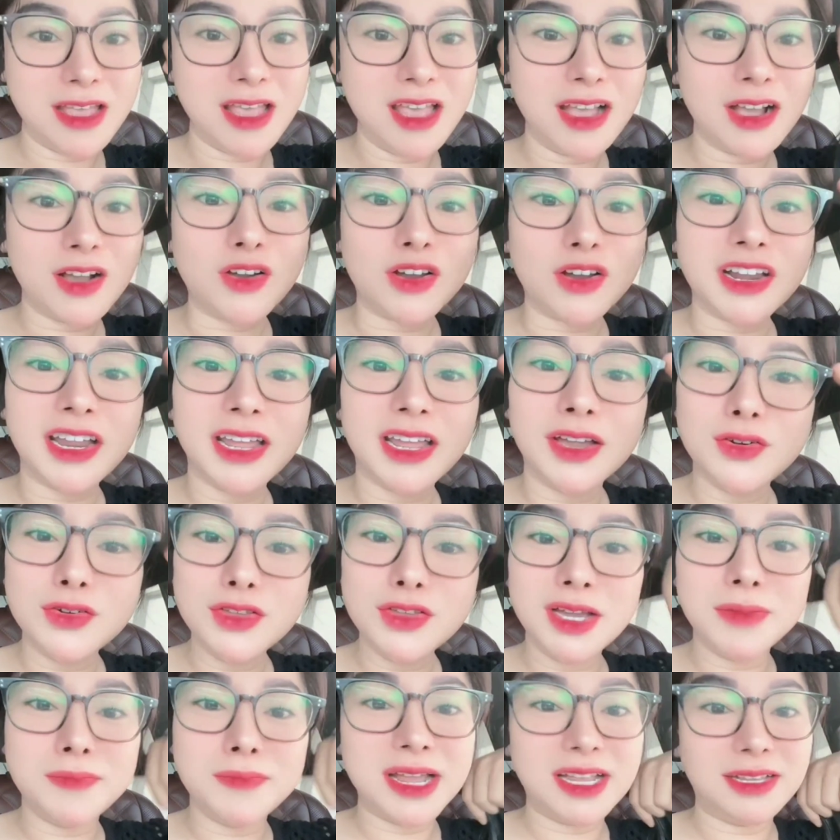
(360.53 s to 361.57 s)
còn nếu
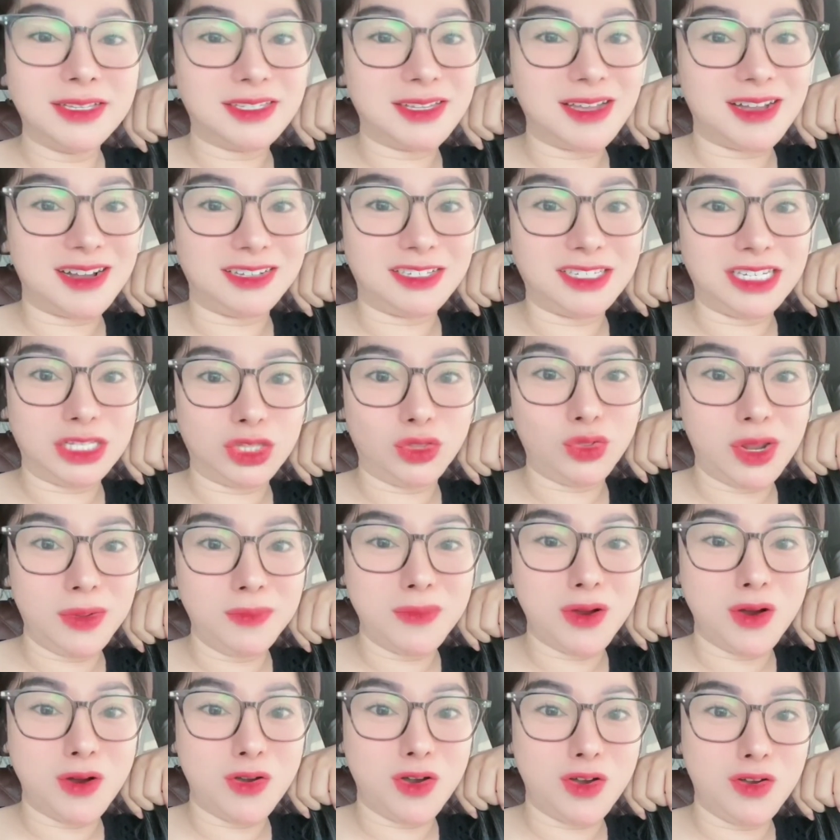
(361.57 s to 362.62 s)
như bây giờ chị tuyên
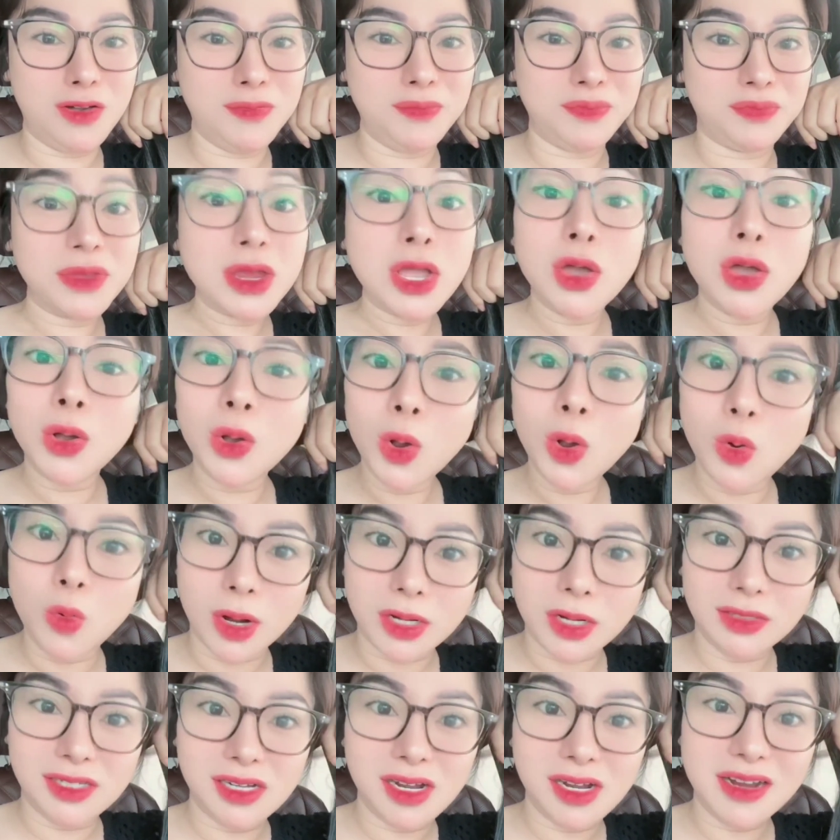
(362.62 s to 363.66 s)
bố
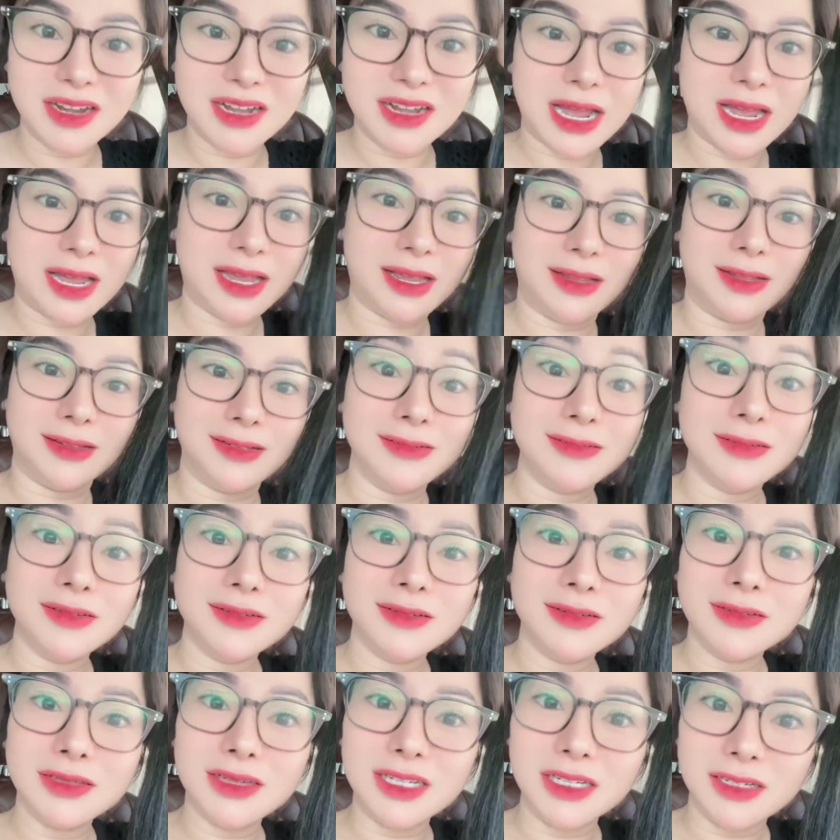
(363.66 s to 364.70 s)
cuộc chơi này
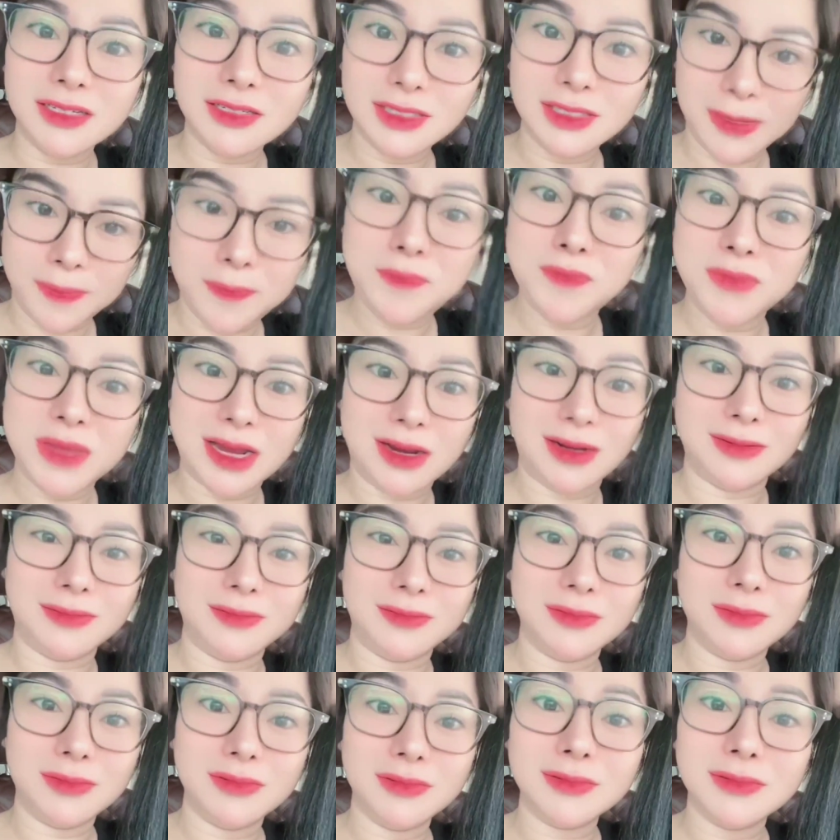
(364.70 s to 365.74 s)
chị chấp nhận
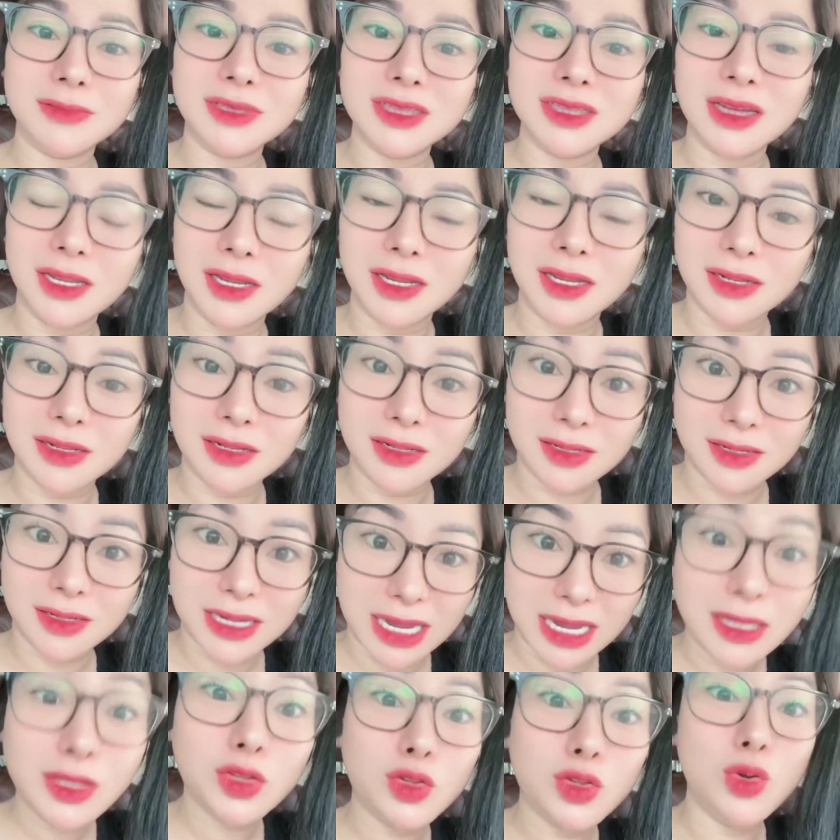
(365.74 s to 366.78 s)
chị
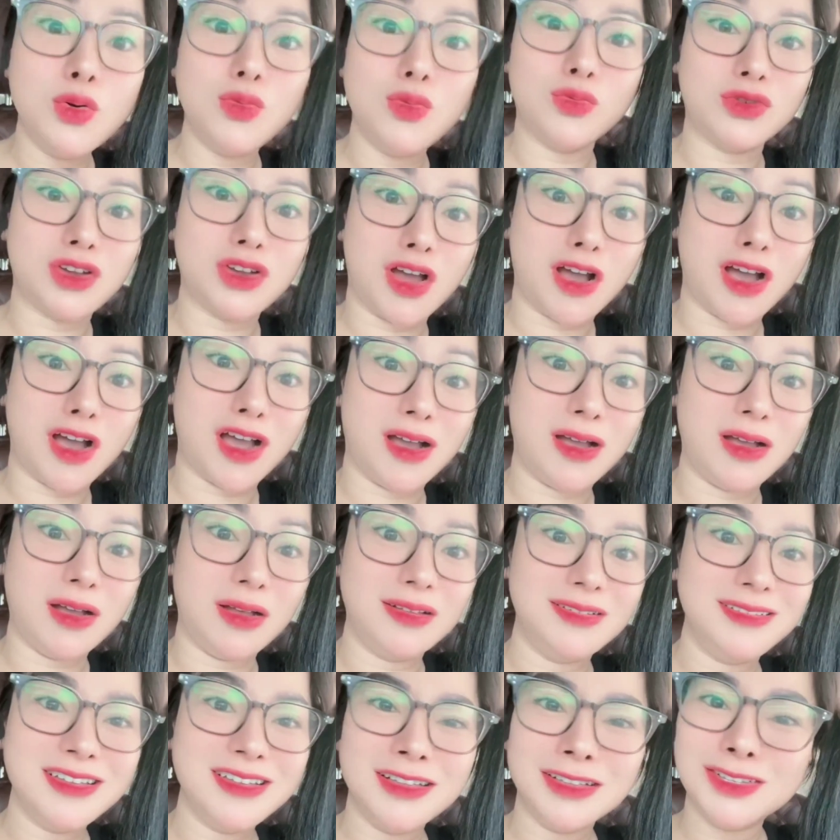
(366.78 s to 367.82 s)
kết thúc nó
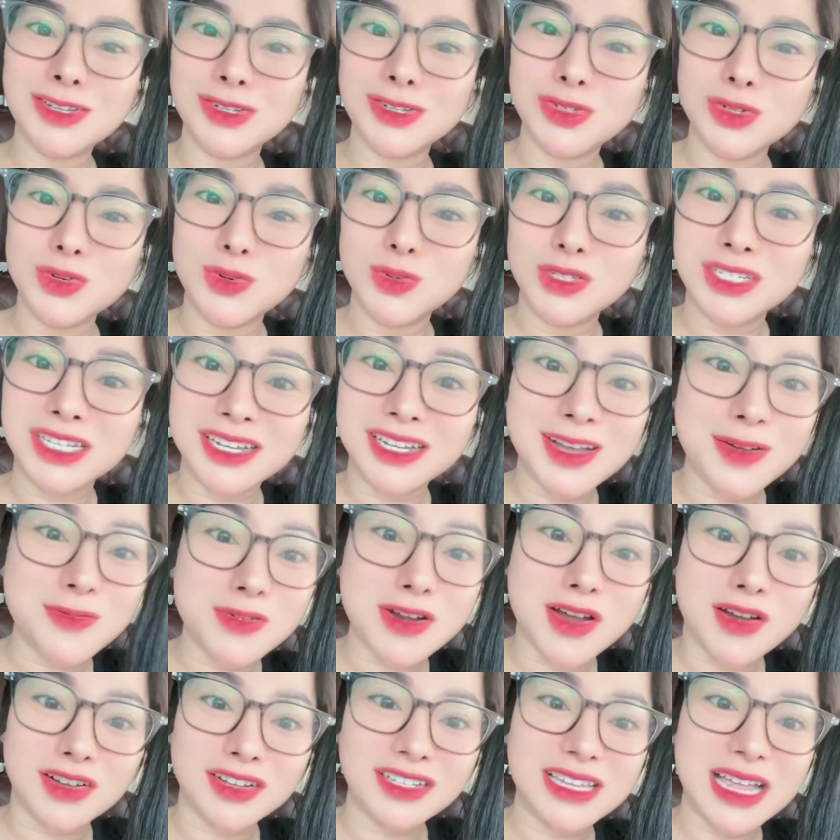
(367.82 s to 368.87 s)
cho dù chị không
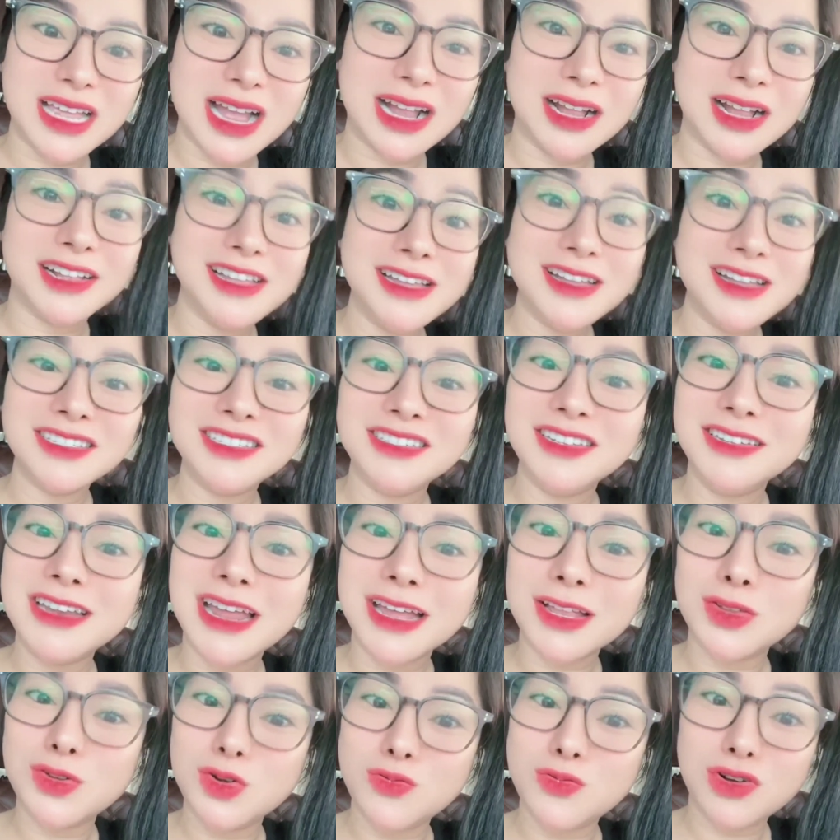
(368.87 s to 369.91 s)
nói rằng chị đã
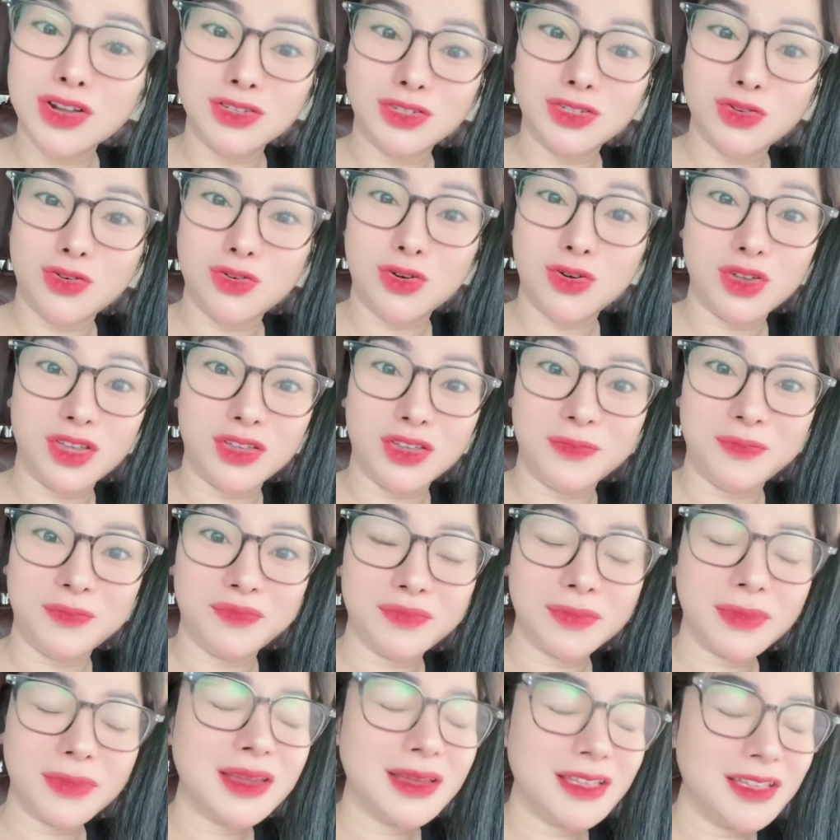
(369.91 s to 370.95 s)
thua rồi
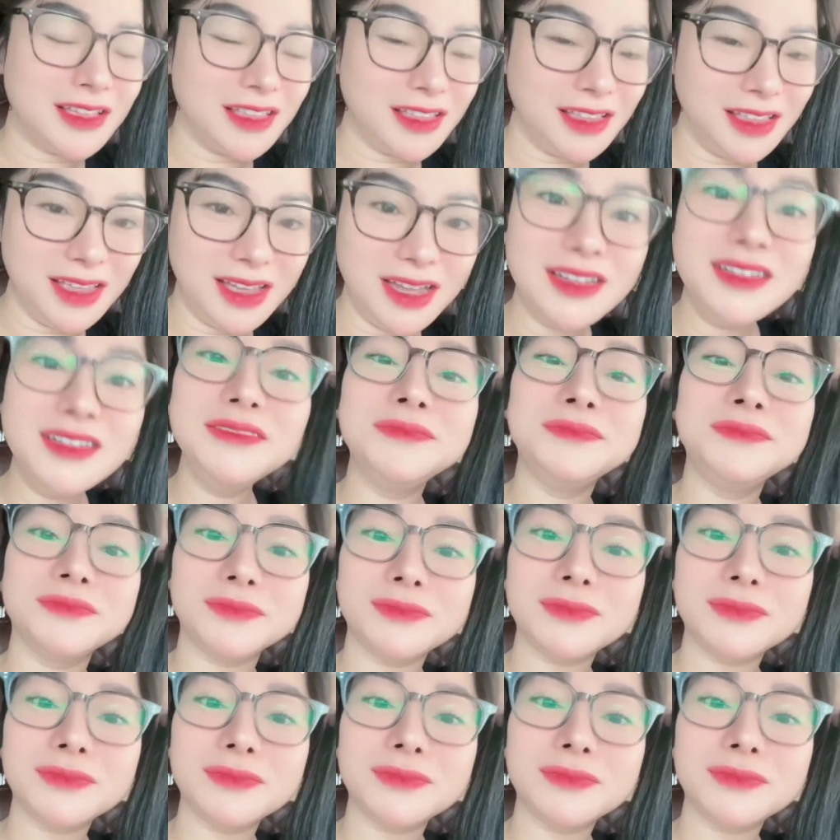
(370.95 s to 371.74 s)
nhưng